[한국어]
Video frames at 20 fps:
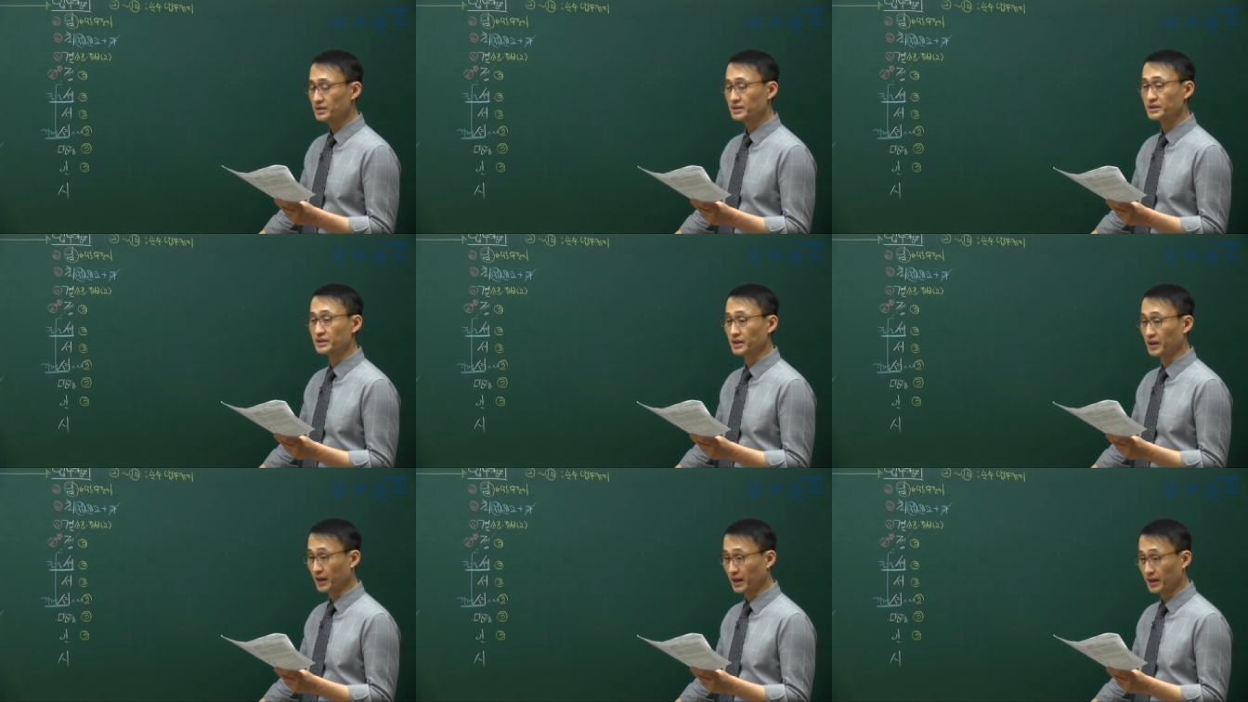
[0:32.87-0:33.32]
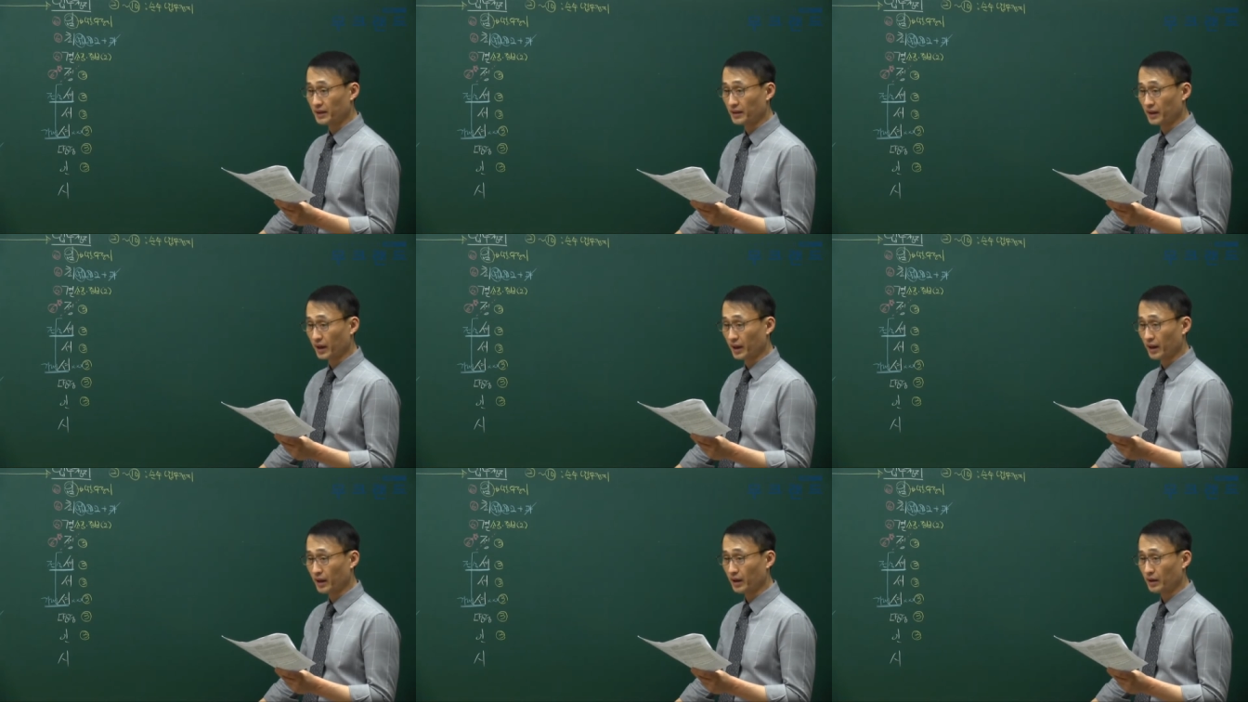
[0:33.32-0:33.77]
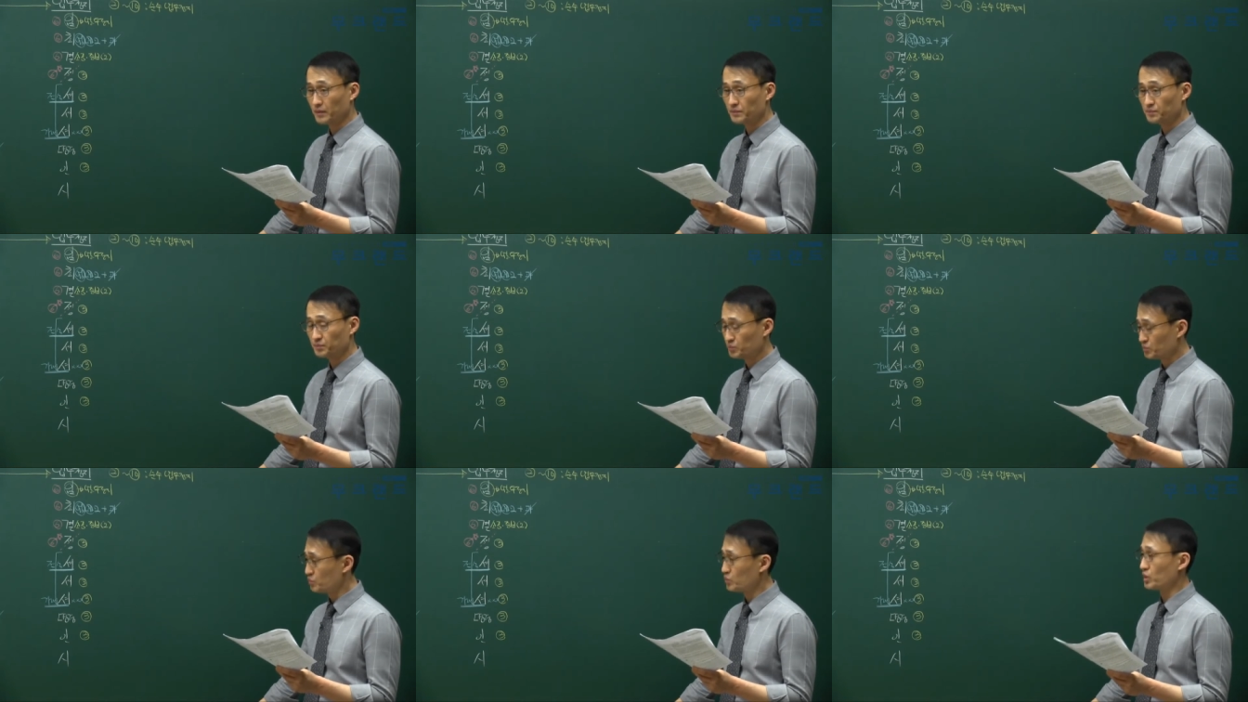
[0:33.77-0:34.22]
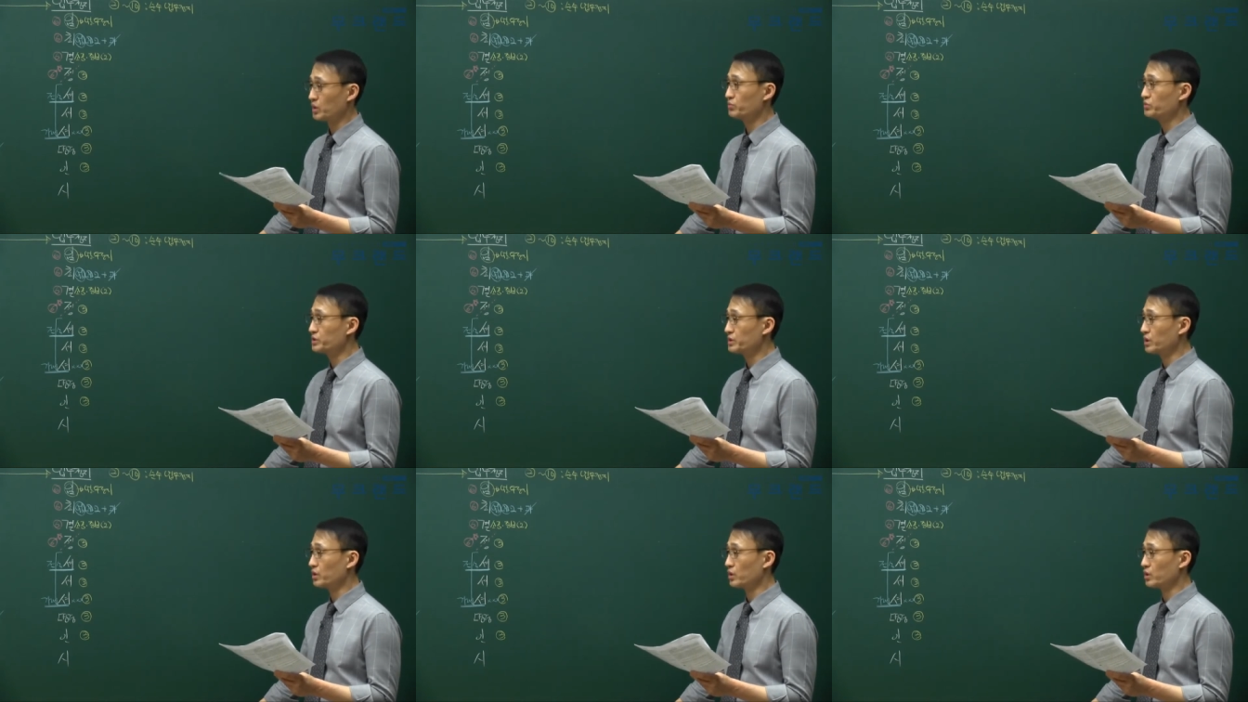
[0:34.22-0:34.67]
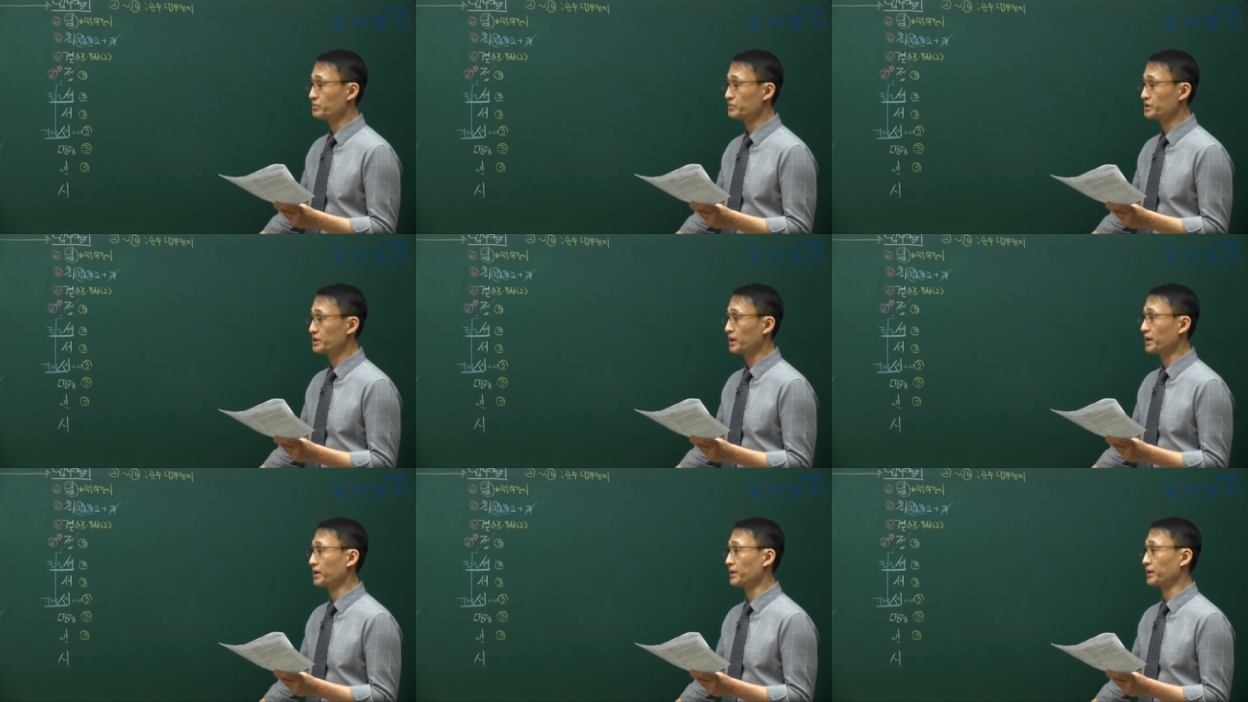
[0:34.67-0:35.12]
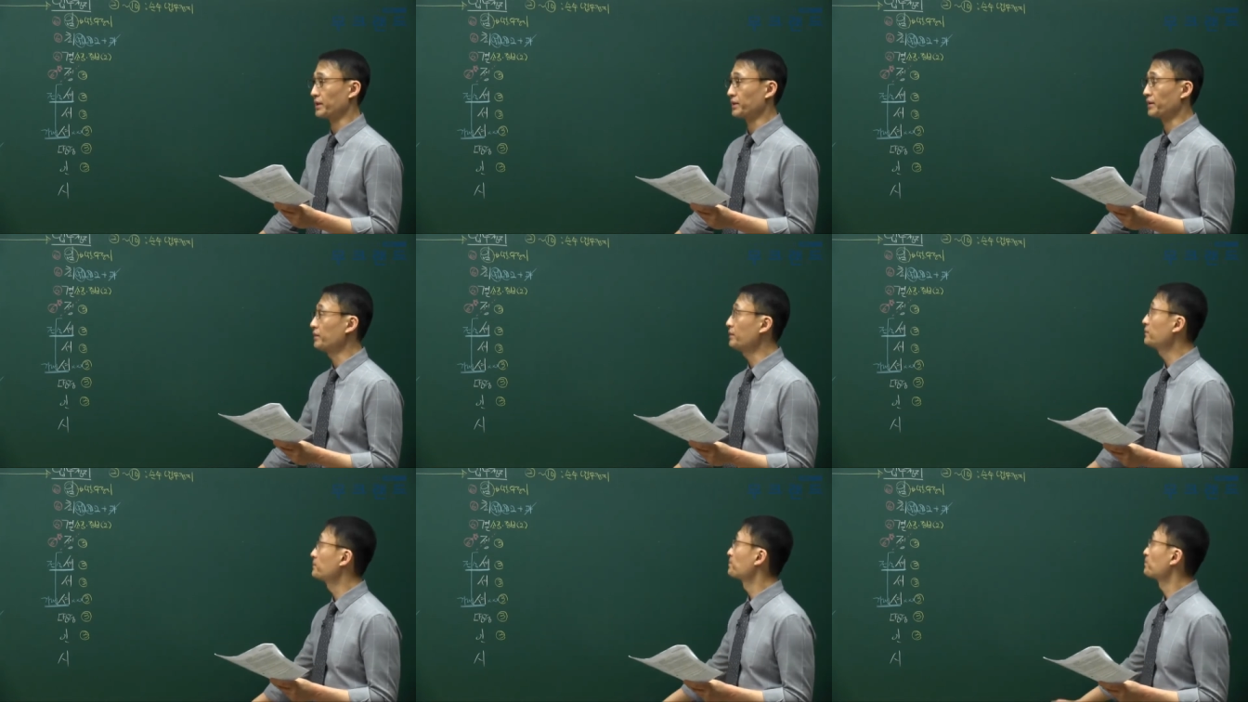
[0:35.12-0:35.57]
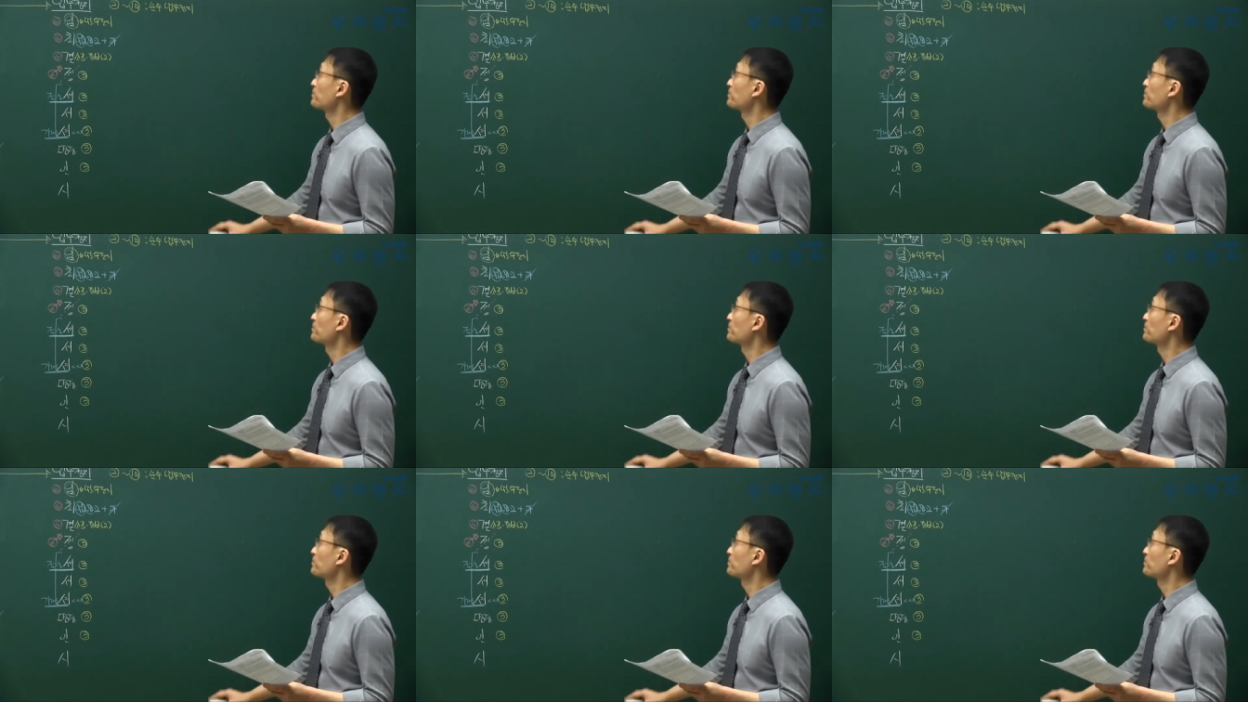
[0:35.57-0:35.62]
승계한다. 뭐 이 문장 어려운 문장 아니에요.